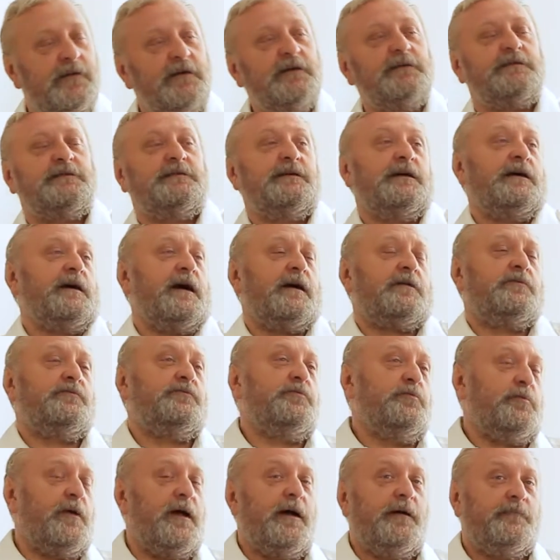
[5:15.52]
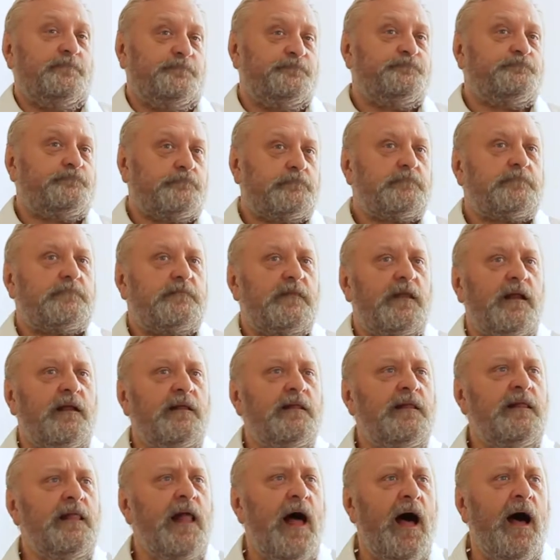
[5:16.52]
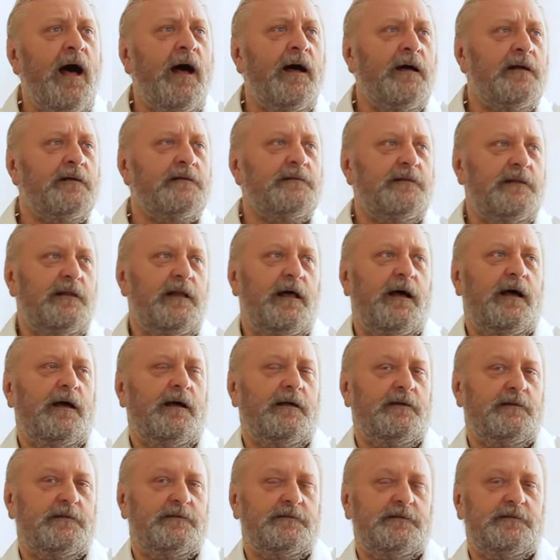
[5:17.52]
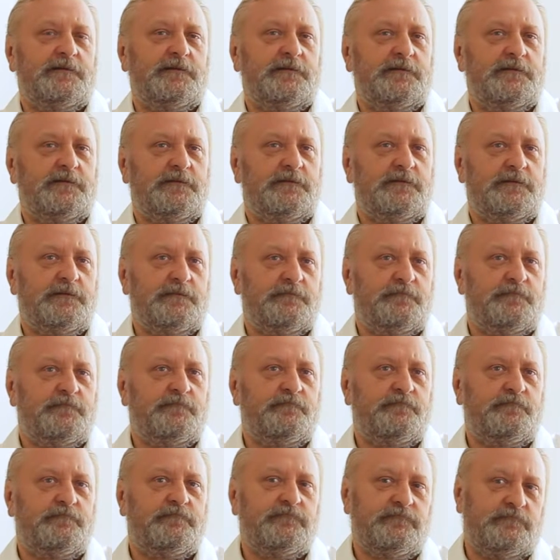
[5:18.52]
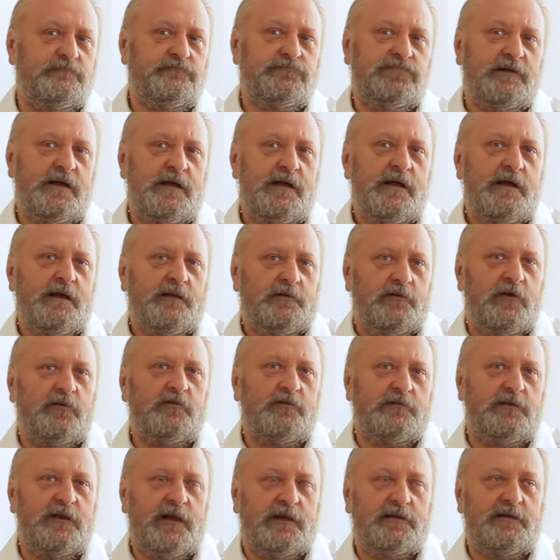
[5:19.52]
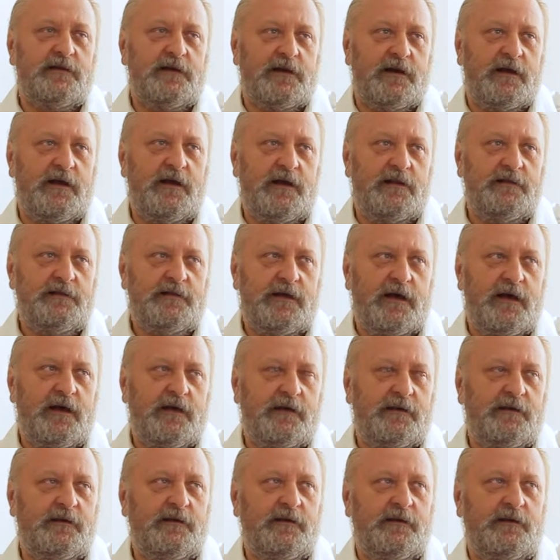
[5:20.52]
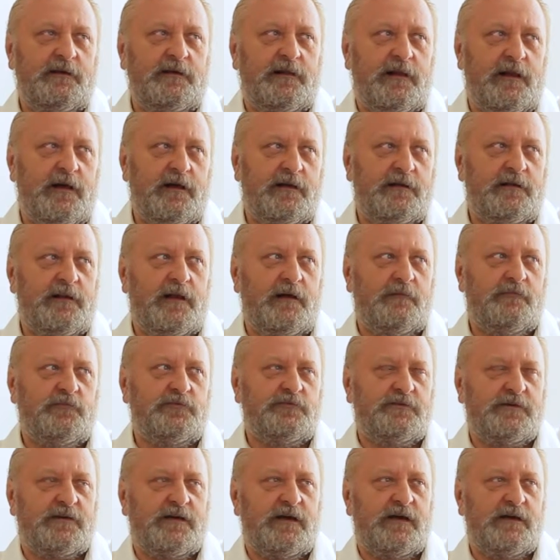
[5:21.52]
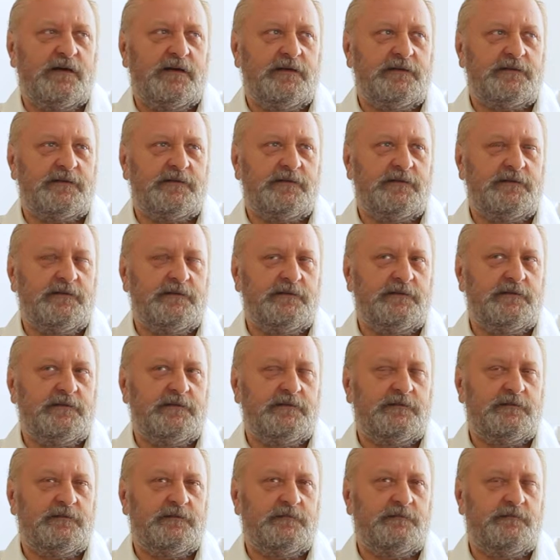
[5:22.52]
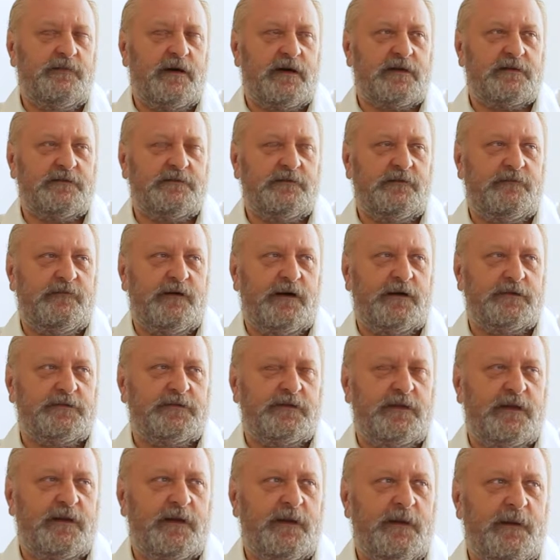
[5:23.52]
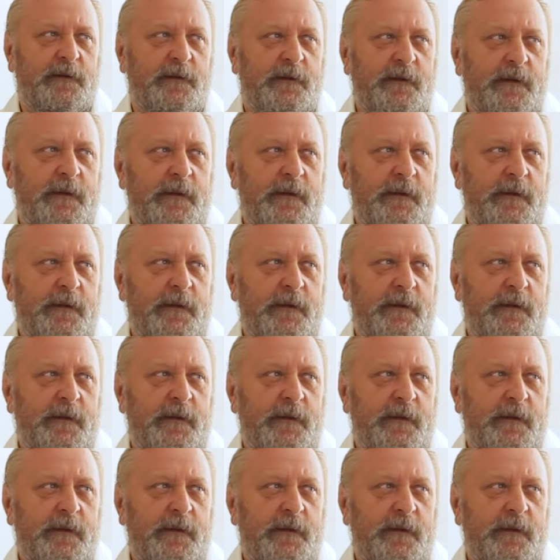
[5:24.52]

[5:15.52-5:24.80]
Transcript: To jest cecha, która dla, dla yy, no, dla dyrygenta i, i dla, dla muzyka jest y, bardzo ważna